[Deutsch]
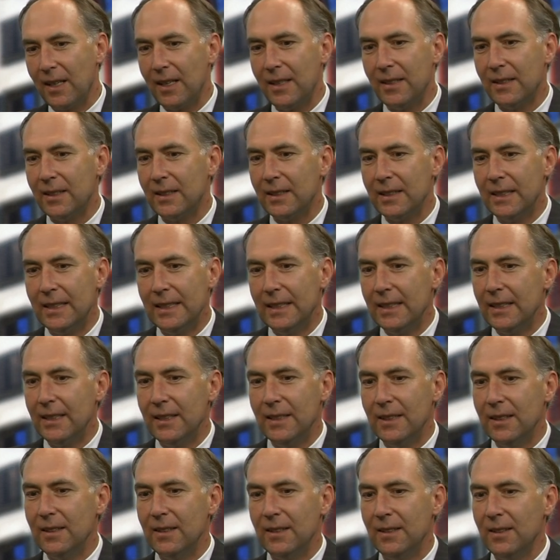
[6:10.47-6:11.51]
einer
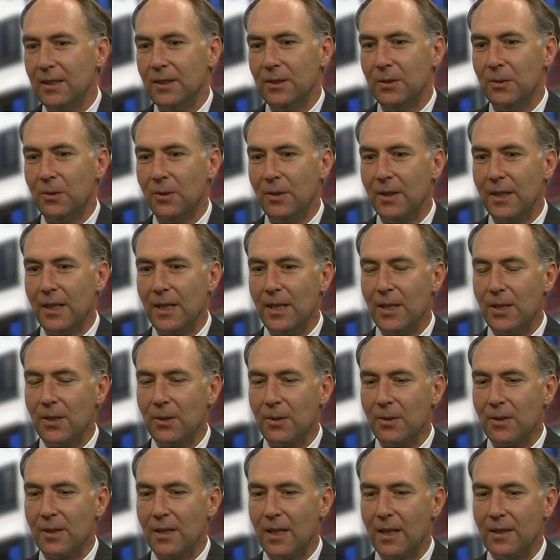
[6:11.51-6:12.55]
äh, jung ist
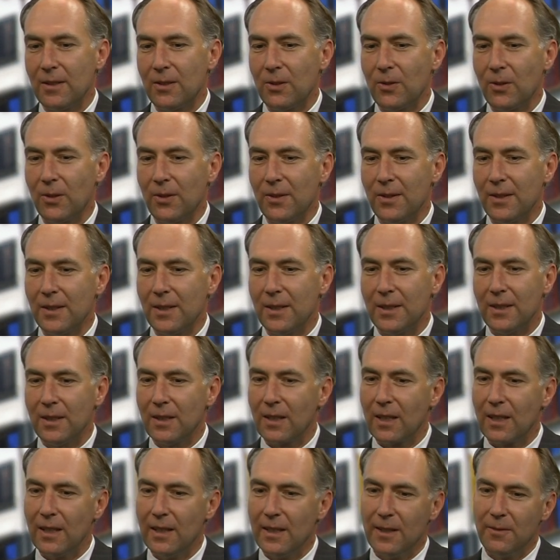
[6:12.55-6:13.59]
und hat schon
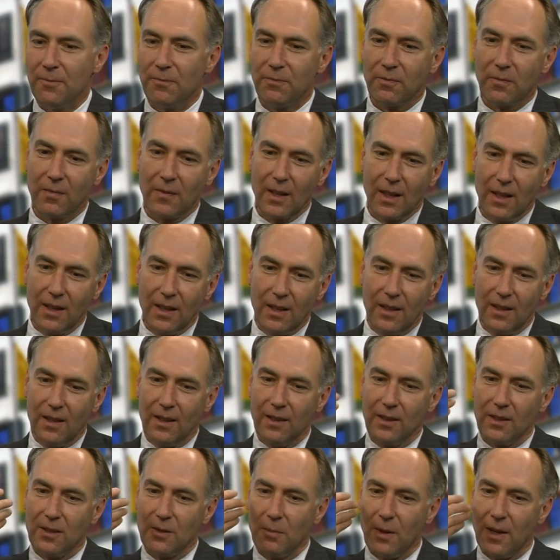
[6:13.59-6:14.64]
äh, ein
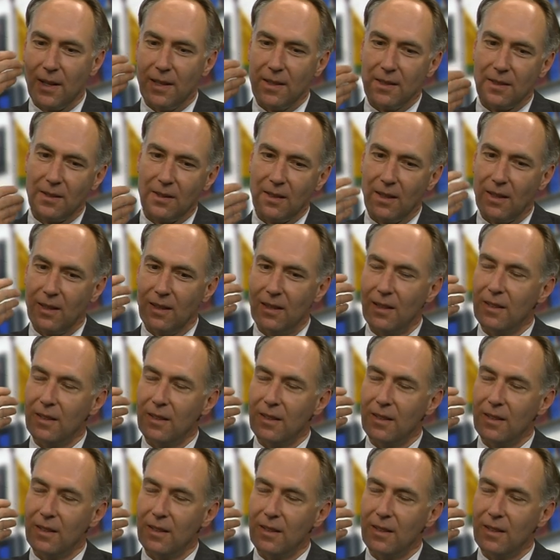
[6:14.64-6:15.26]
das Maß, äh,